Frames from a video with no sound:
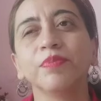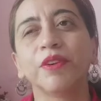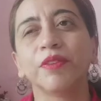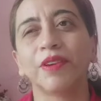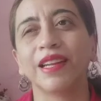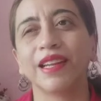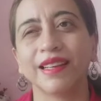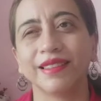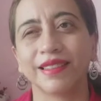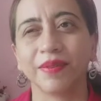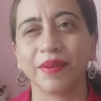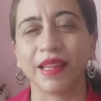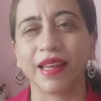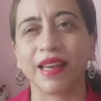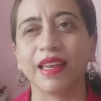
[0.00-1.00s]
por ver
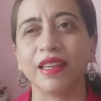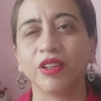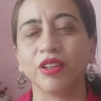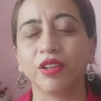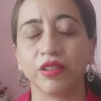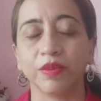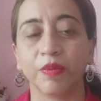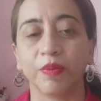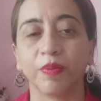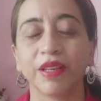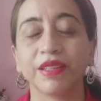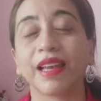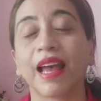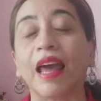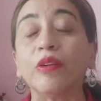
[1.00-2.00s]
este videito. Si me
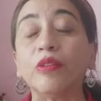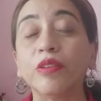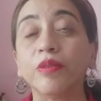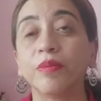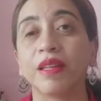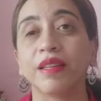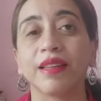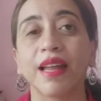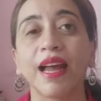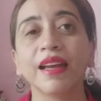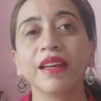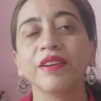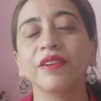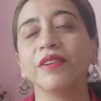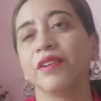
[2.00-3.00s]
puedes dejar un
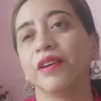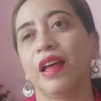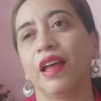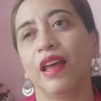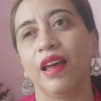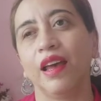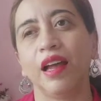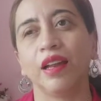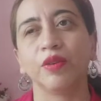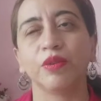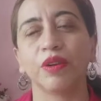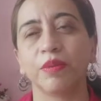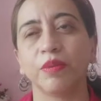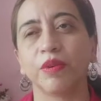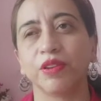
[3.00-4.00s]
comentario, eh,
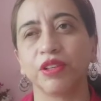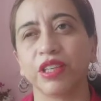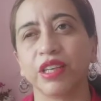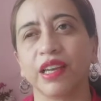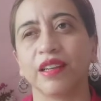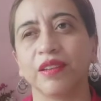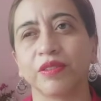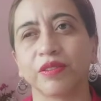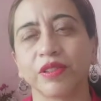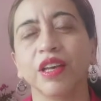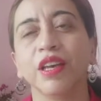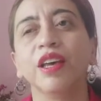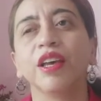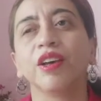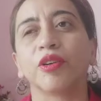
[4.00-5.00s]
algún emoji en los
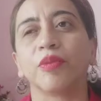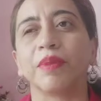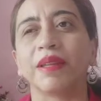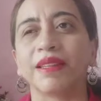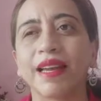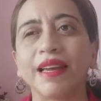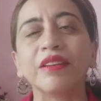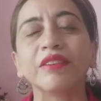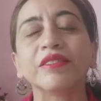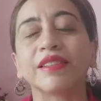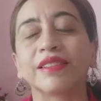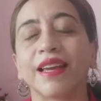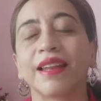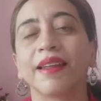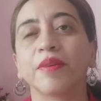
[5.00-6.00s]
comentarios,
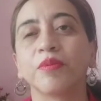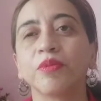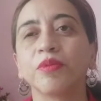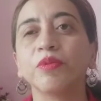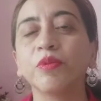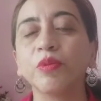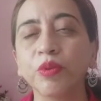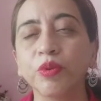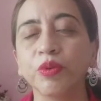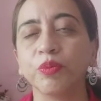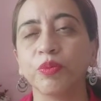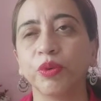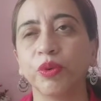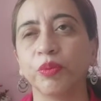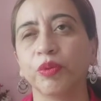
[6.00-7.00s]
estaría muy,
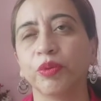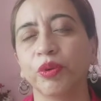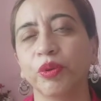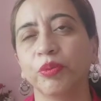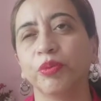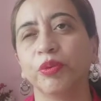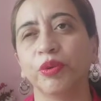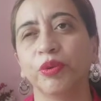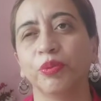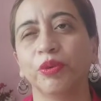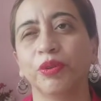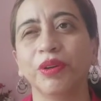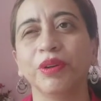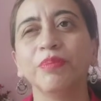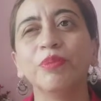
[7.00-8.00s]
muy, muy, muy,
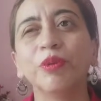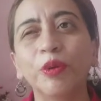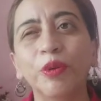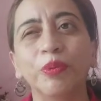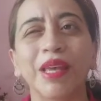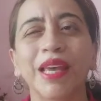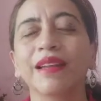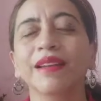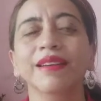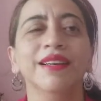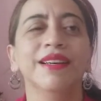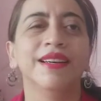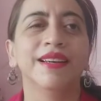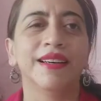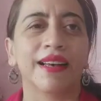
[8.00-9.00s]
muy, muy bien.
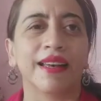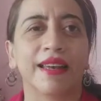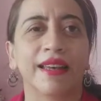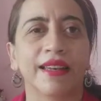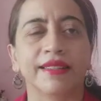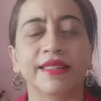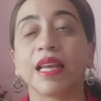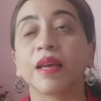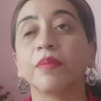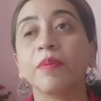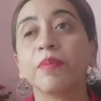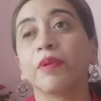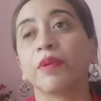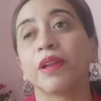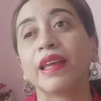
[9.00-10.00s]
Eh,
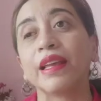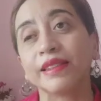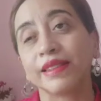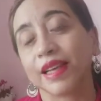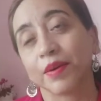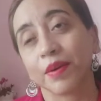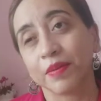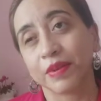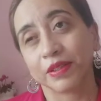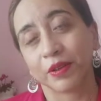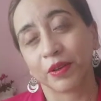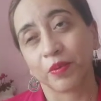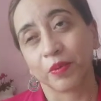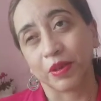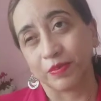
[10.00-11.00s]
sígueme por Instagram,
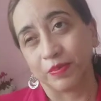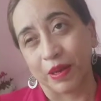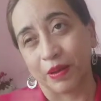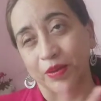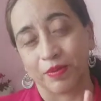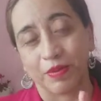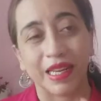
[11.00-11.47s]
estoy como Spa